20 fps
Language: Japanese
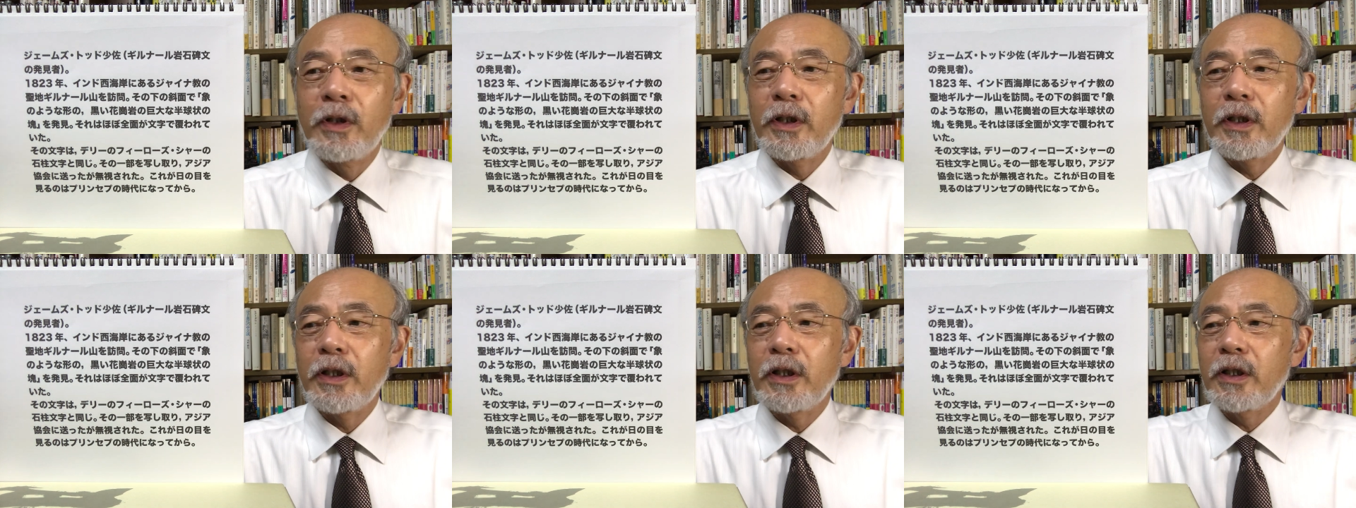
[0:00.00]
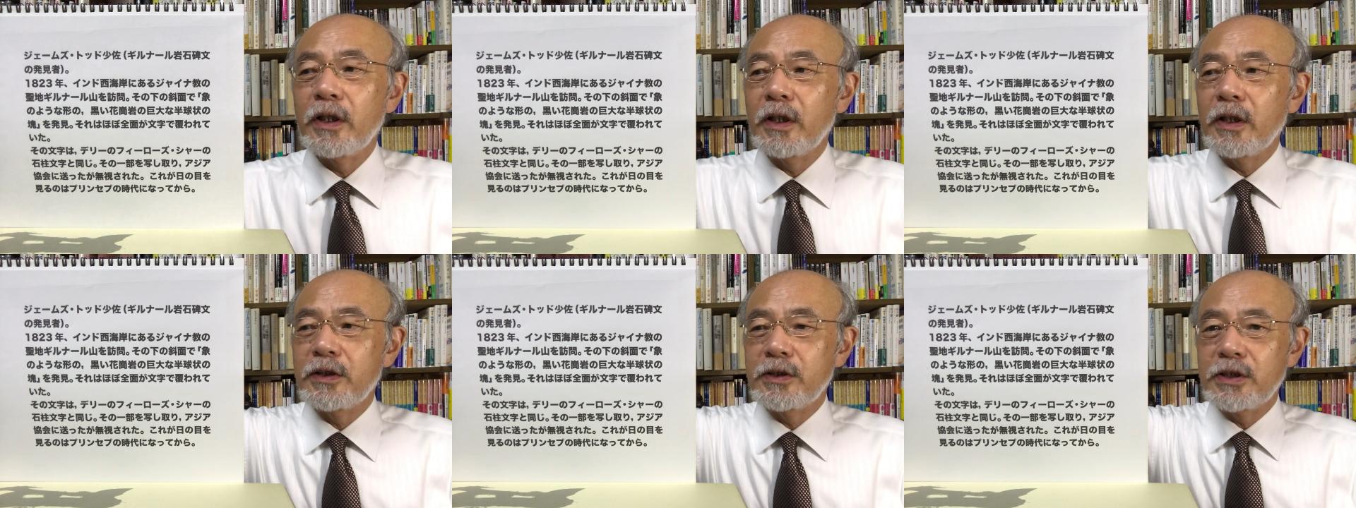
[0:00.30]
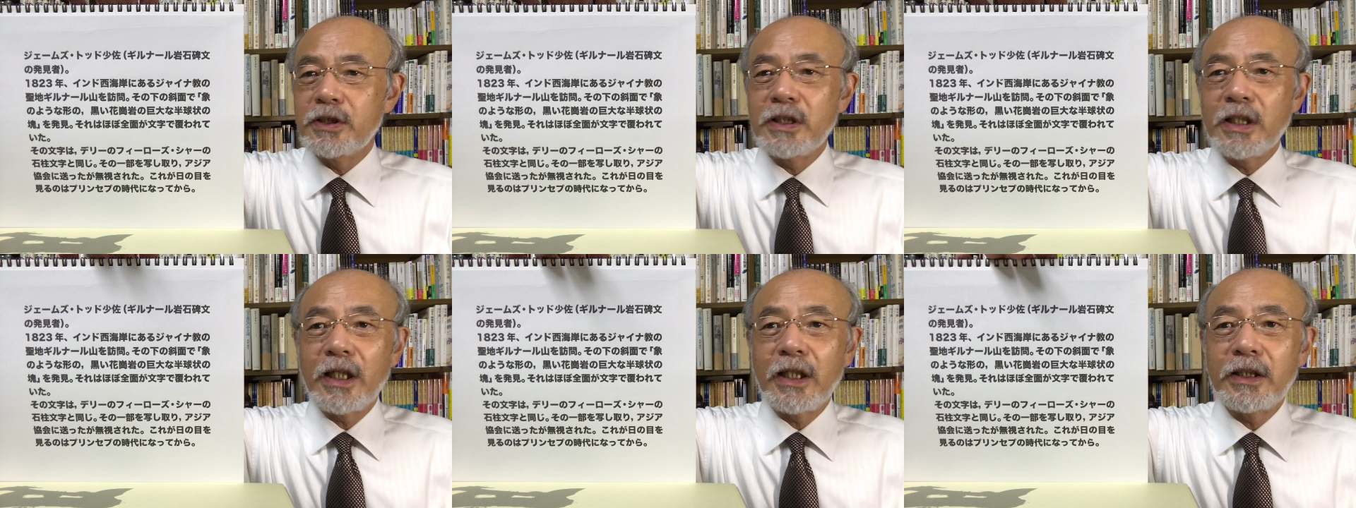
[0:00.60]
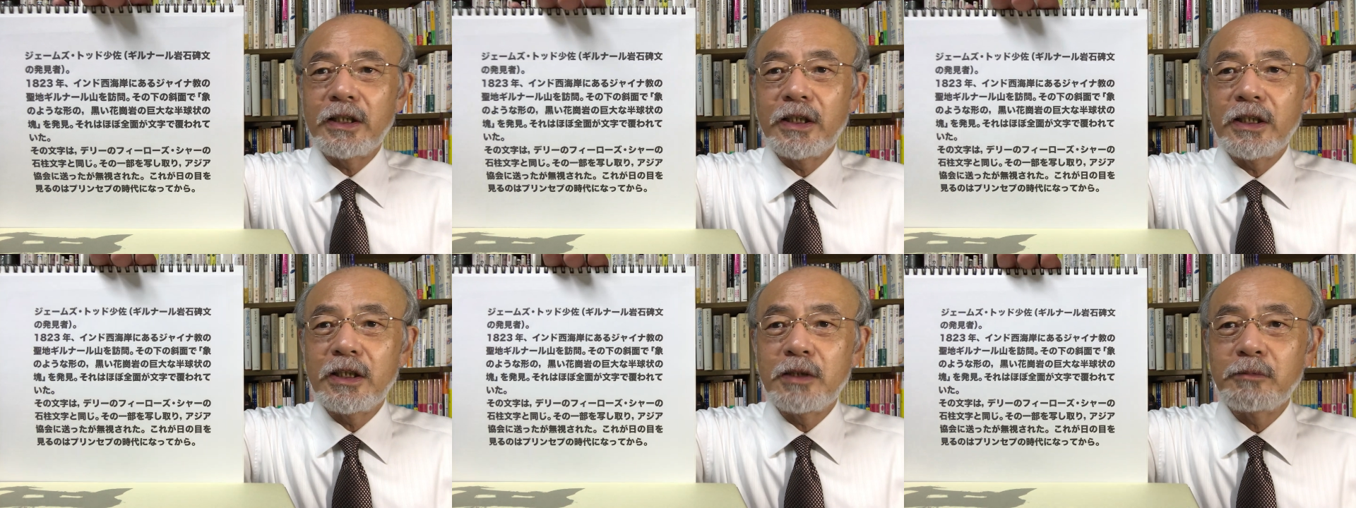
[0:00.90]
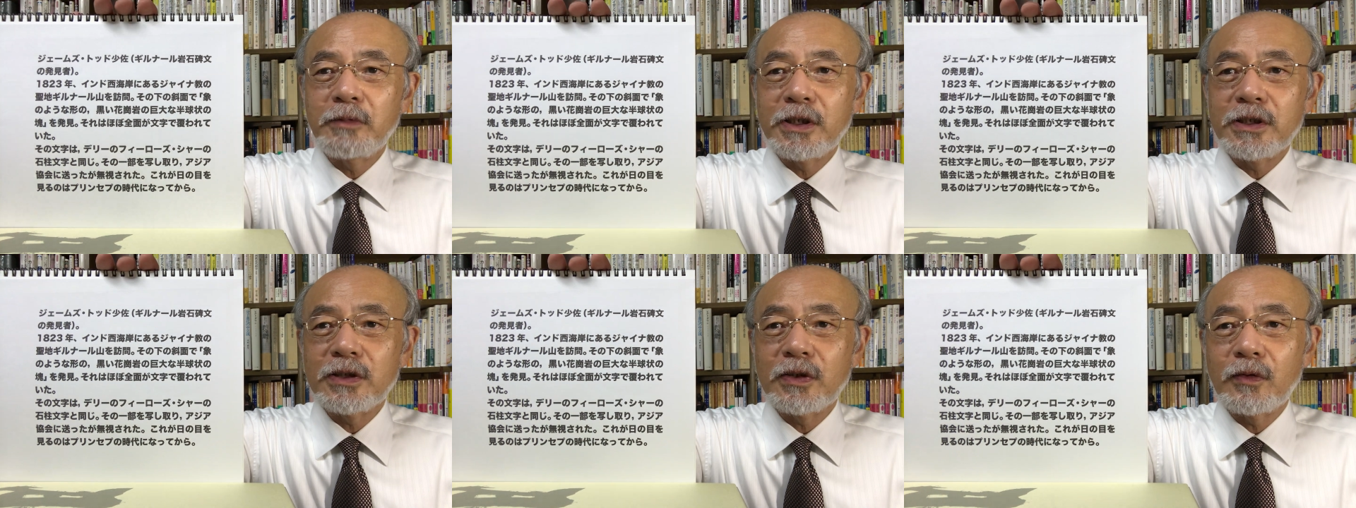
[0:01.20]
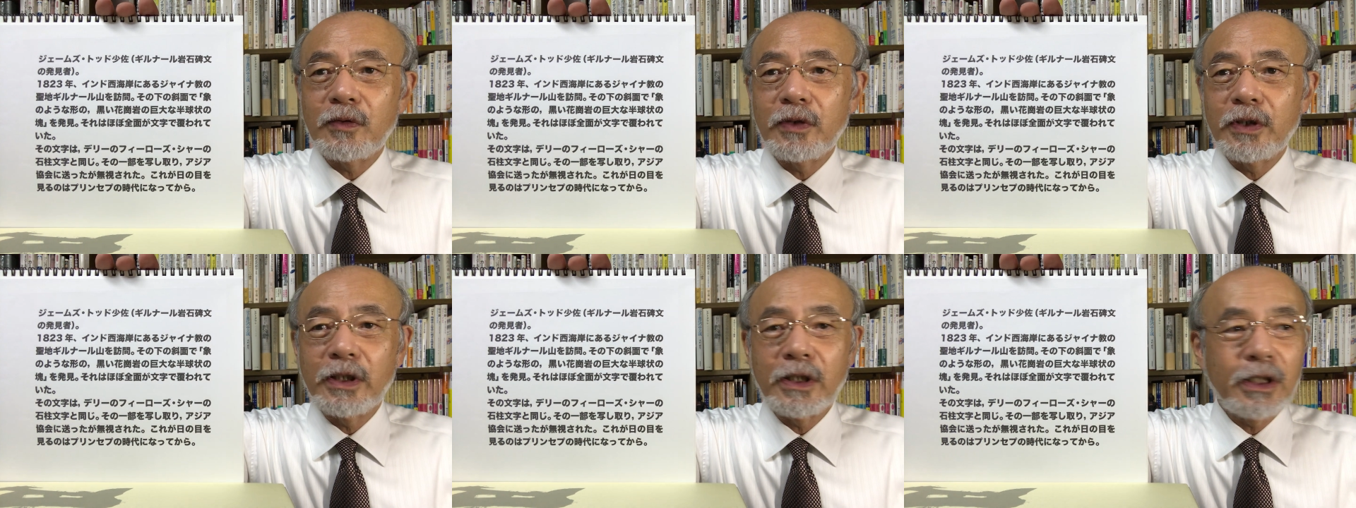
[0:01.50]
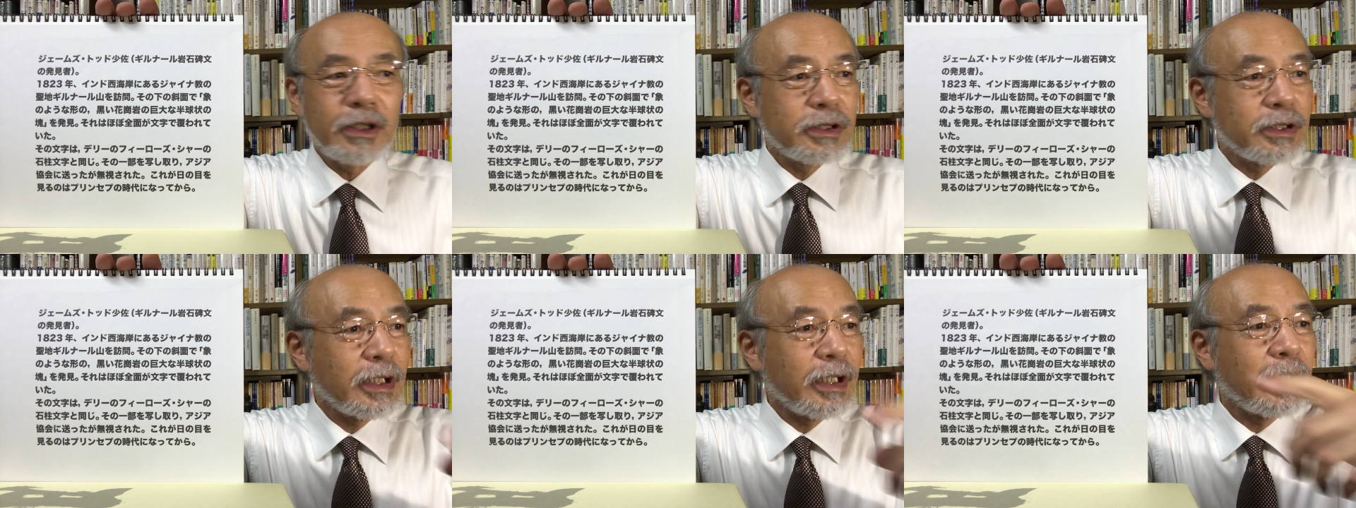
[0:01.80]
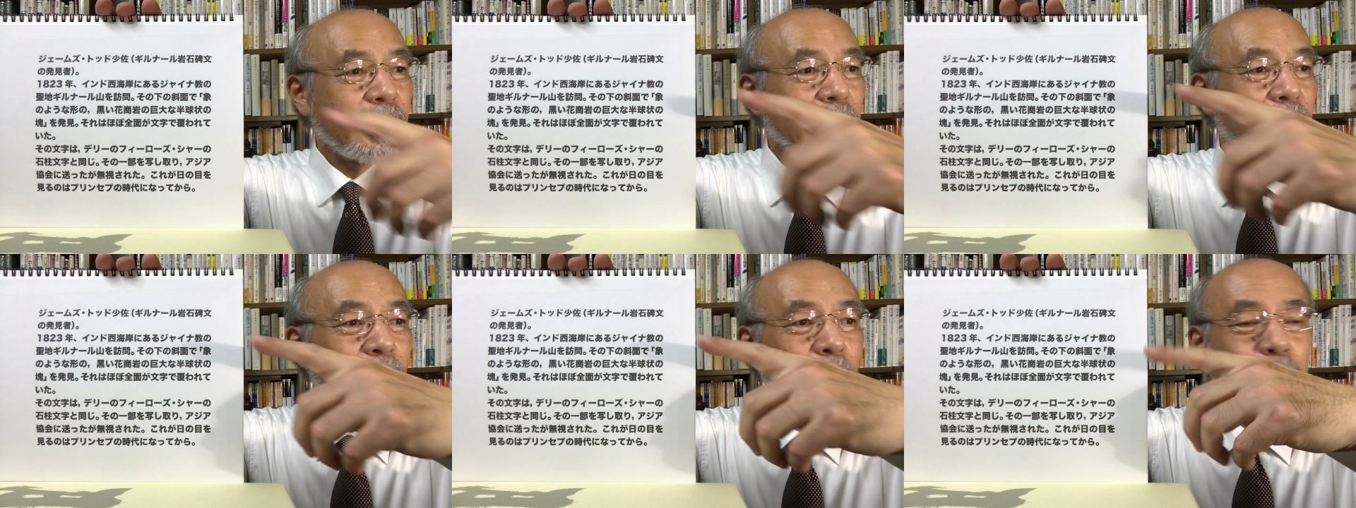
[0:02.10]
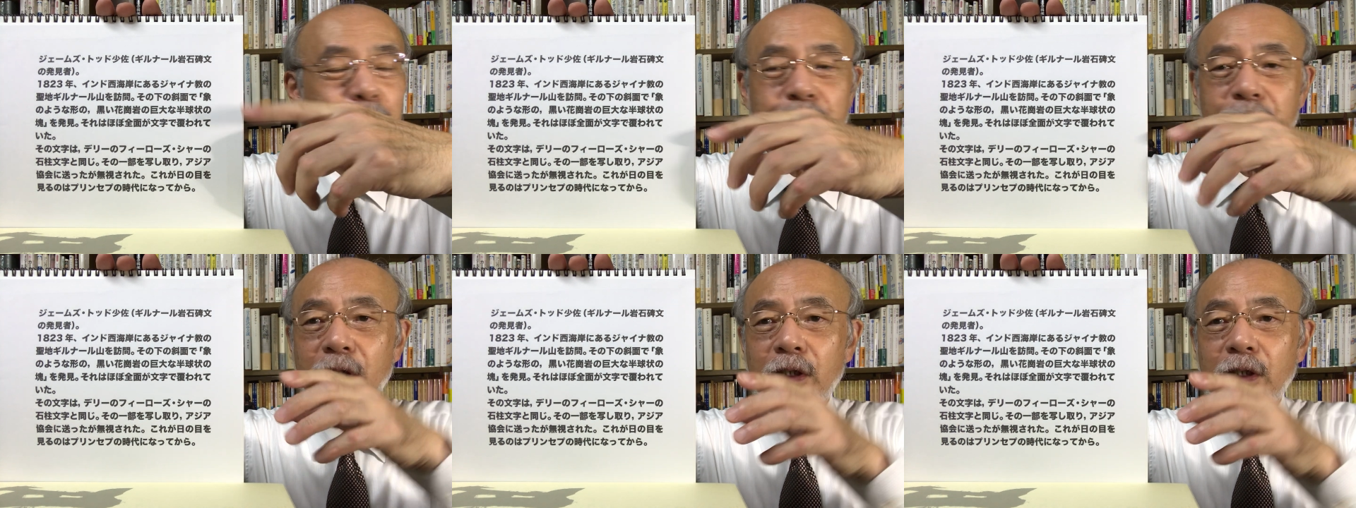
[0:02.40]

えー、時代で言いますとこれがせんはっ